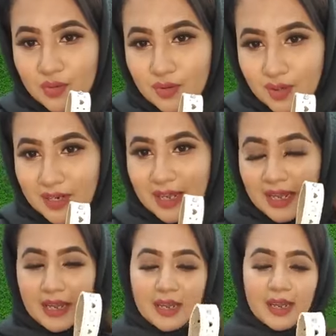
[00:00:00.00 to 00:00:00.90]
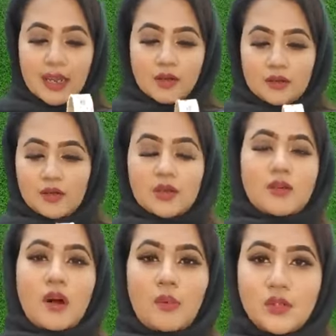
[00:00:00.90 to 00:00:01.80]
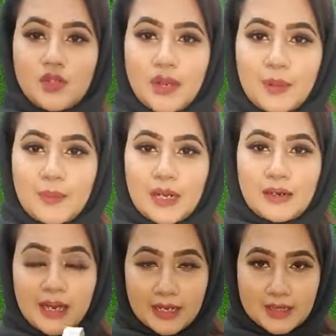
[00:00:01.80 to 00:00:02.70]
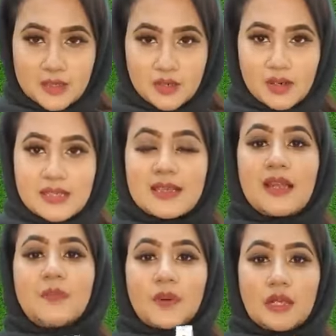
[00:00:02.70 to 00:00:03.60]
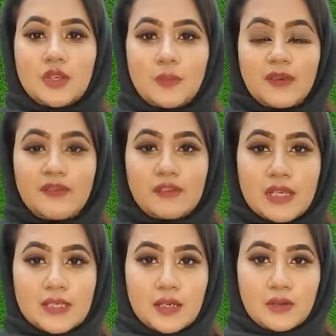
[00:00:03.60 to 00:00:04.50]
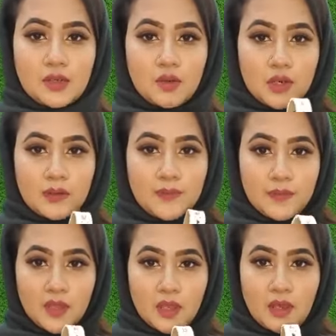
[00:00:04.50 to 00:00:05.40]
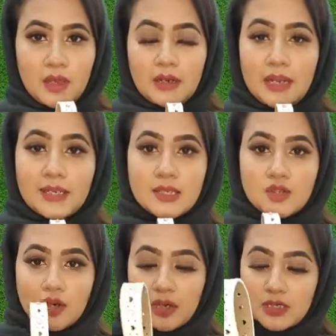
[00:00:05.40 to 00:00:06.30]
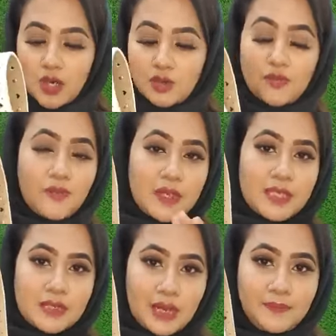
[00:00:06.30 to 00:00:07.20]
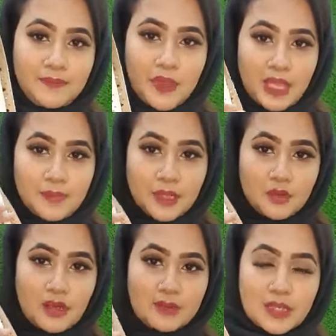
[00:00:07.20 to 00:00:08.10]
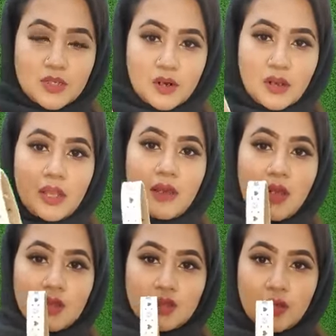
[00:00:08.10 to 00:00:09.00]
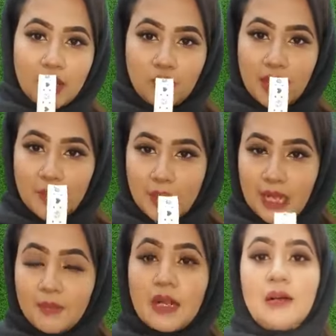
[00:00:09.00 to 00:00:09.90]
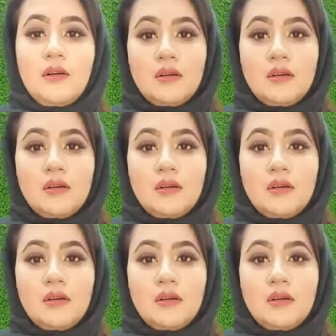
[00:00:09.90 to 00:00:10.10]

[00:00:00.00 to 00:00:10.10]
সুন্দর হ্যাঁ এগুলোর অবশ্যই আমরা নেক্সট স্টকে সেলিং প্রাইস হবে সিক্স হান্ড্রেড করে নেক্সট স্টকে যেহেতু ফার্স্ট টাইপ এই বেলগুলো আমাদের স্টকে সো এগুলো এবার আমরা